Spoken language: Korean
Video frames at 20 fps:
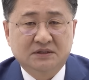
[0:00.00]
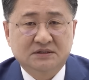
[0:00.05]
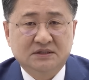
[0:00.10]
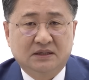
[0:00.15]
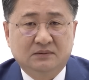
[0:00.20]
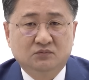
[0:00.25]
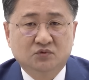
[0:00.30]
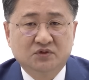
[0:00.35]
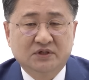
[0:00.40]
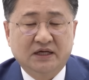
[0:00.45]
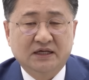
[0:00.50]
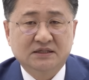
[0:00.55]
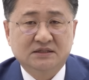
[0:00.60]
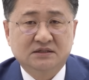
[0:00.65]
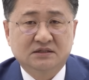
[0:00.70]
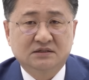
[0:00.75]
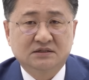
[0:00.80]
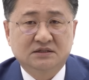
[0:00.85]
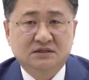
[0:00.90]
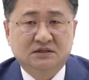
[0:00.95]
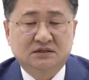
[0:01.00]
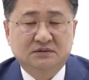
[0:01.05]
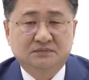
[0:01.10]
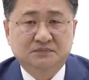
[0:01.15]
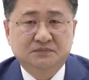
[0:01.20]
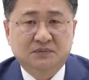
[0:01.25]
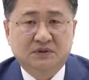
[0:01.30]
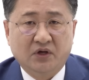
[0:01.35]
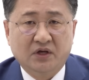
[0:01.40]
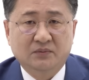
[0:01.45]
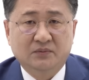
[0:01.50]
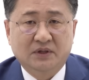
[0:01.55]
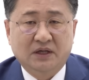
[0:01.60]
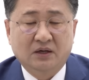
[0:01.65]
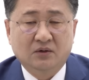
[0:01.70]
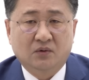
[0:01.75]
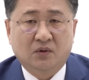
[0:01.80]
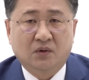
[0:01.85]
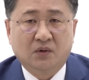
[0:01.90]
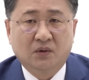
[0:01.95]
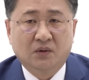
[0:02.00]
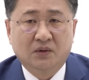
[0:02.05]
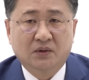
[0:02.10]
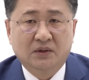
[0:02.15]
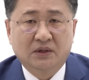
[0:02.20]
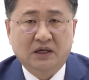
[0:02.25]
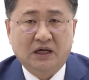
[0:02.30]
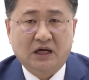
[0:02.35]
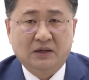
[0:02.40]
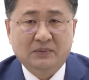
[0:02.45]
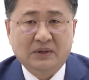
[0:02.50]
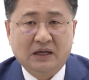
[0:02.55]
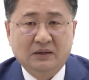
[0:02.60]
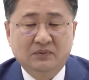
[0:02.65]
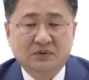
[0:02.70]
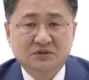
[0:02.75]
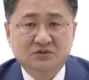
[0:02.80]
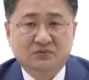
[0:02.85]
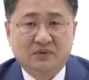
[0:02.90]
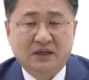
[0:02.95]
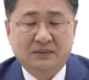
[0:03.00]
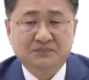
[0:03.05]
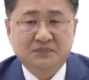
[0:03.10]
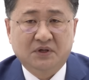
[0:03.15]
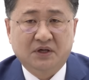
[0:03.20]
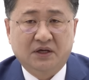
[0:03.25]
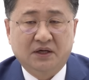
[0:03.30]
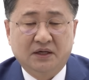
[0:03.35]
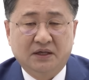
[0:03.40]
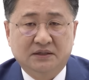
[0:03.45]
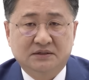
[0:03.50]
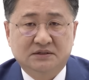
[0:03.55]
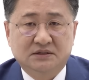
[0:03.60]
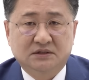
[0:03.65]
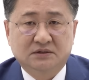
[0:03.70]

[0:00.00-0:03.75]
자, 문다혜 씨는 지금 퇴임을 하고 아마 아버지와 함께